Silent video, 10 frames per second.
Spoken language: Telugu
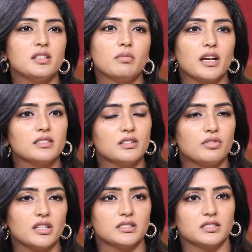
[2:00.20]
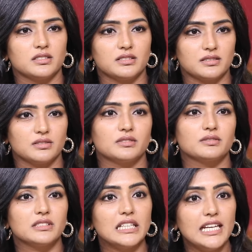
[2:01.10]
సీ మై సెల్ఫ్ ఆస్
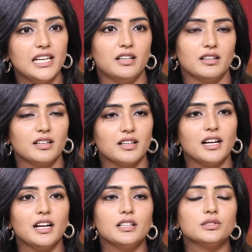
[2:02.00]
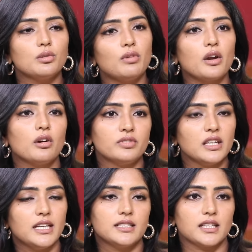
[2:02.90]
లీడ్ సో వన్ ఆఫ్
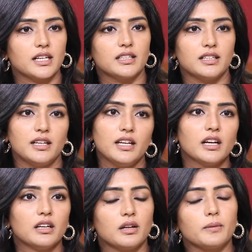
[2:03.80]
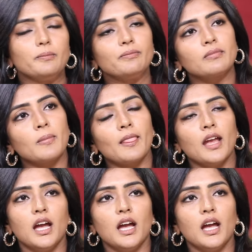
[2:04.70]
ద లీడ్సే కదండి అన్నారు hmm.